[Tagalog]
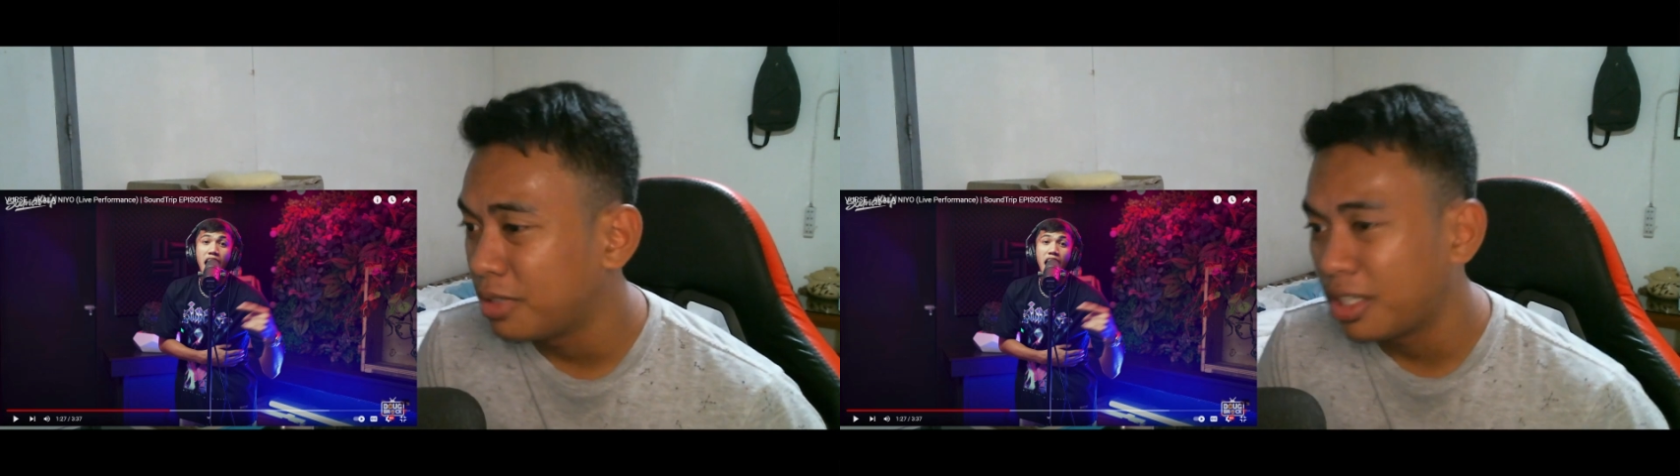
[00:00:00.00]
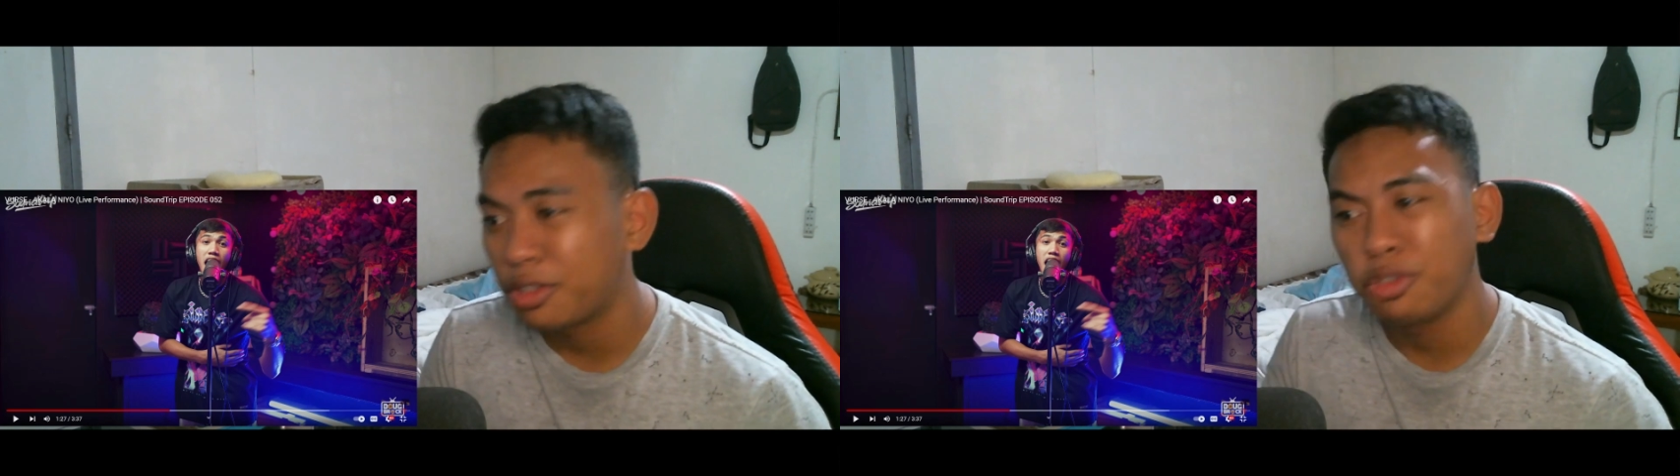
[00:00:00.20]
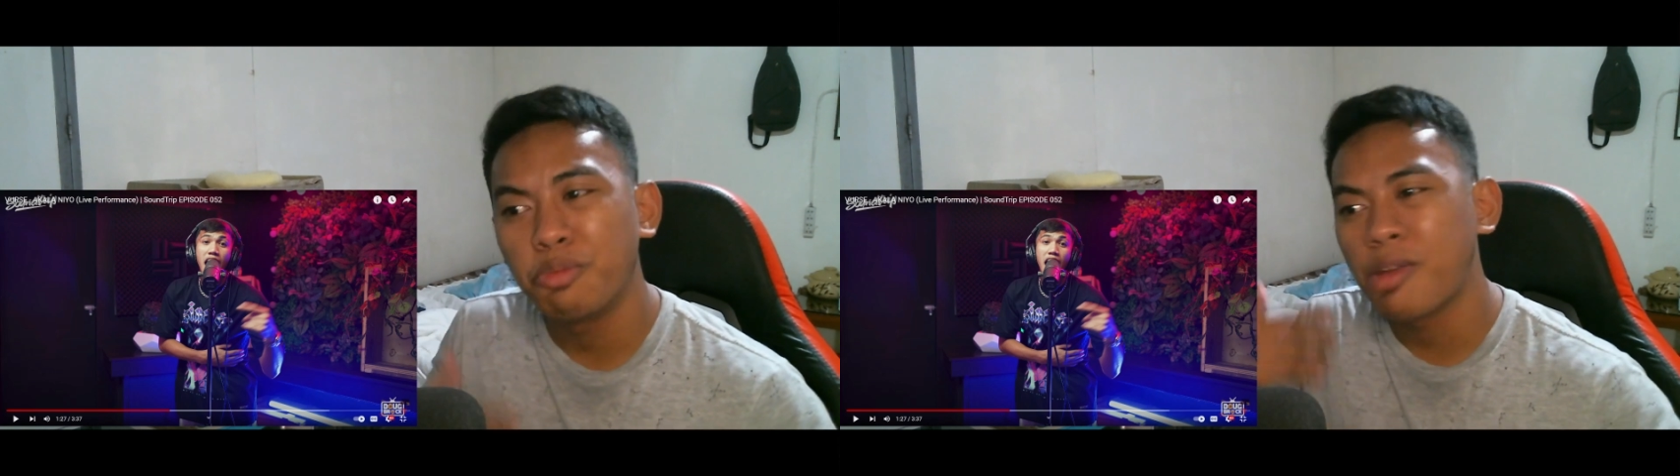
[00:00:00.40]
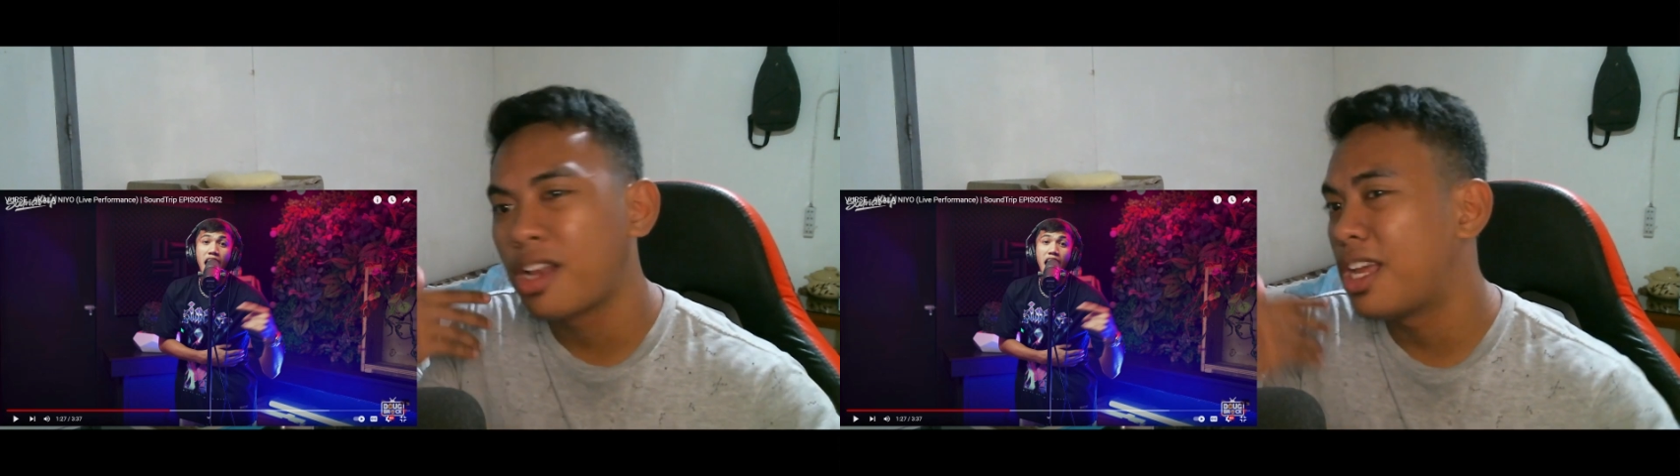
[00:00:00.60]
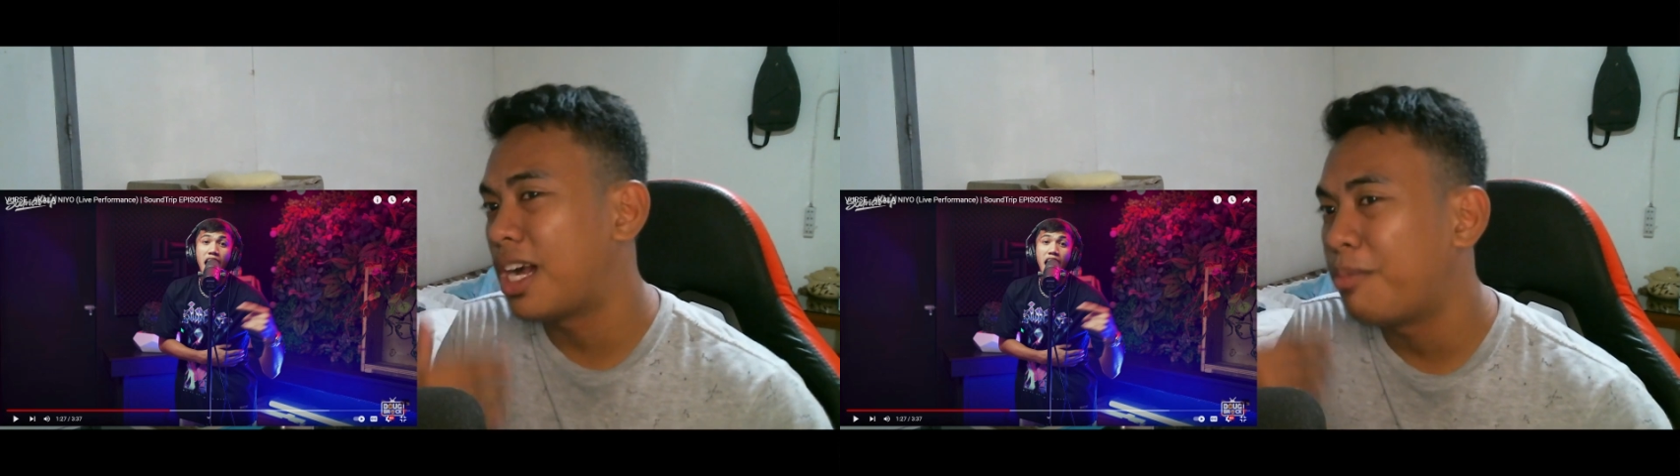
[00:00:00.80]
Eto yung
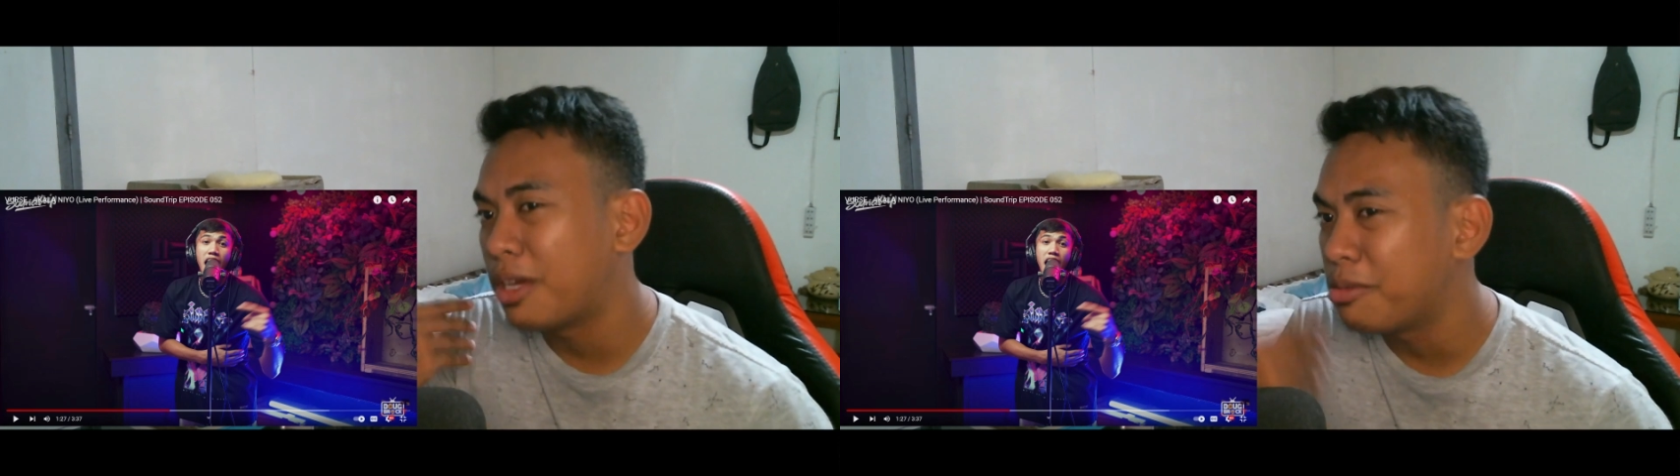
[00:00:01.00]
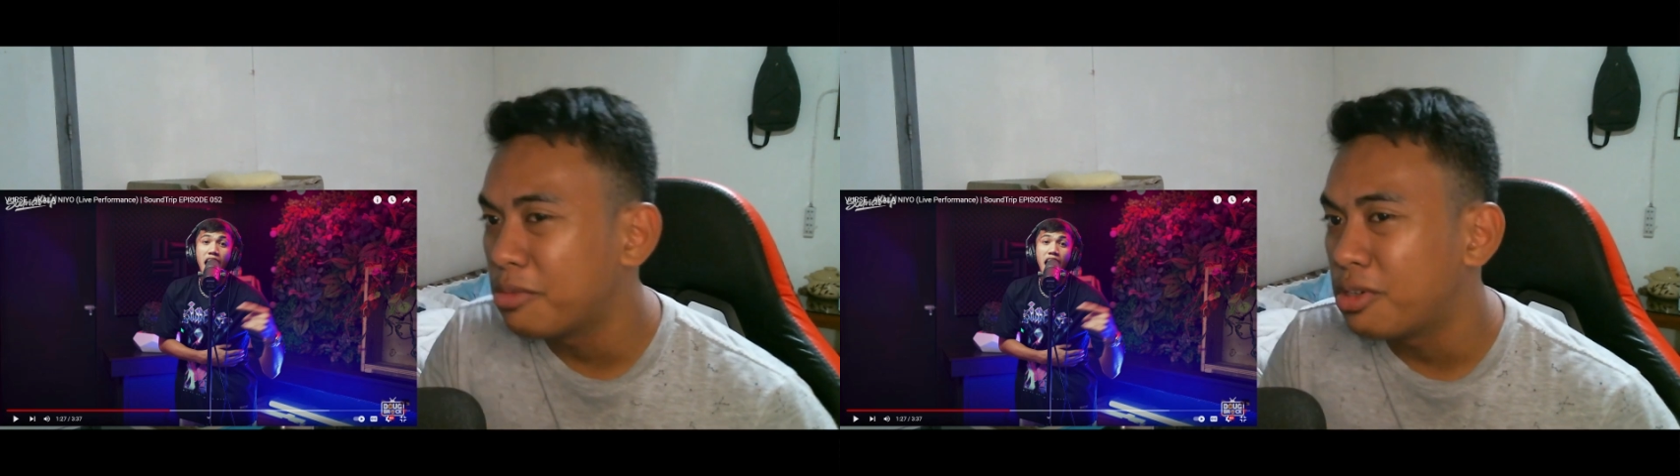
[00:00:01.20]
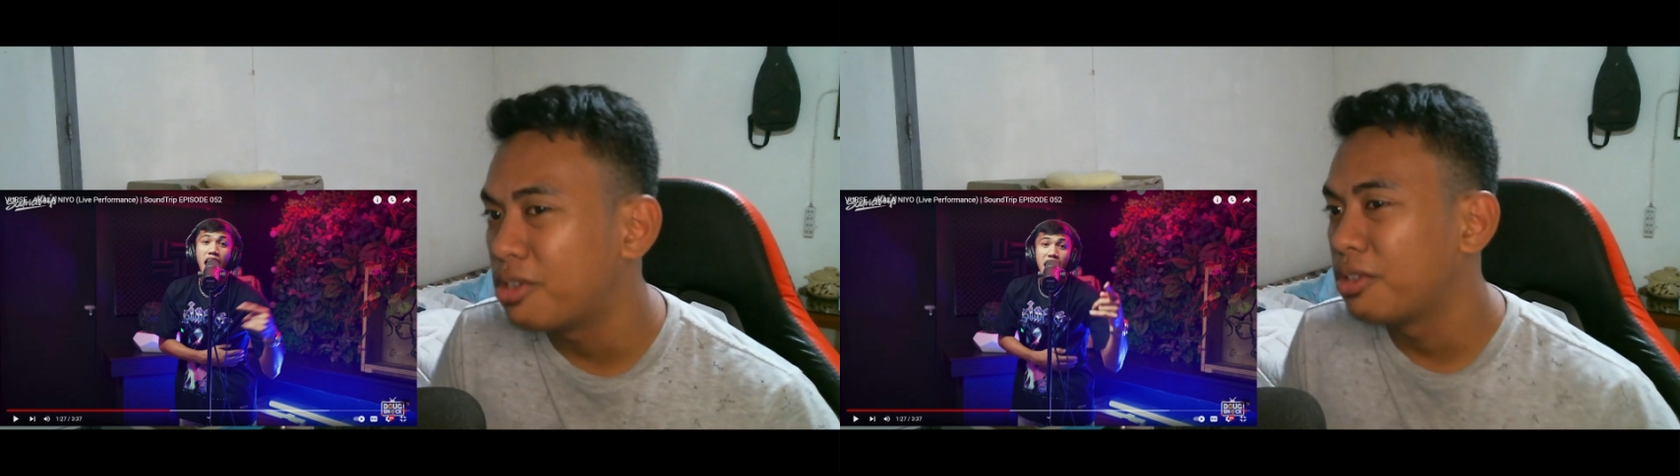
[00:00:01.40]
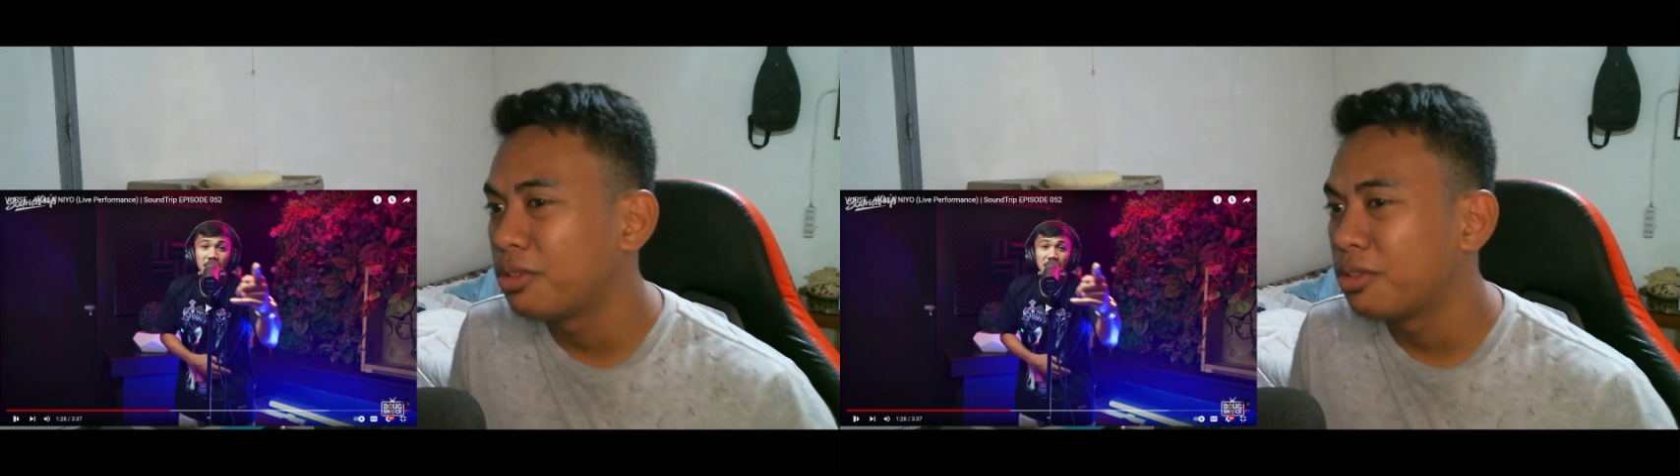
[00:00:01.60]
panglaban mo.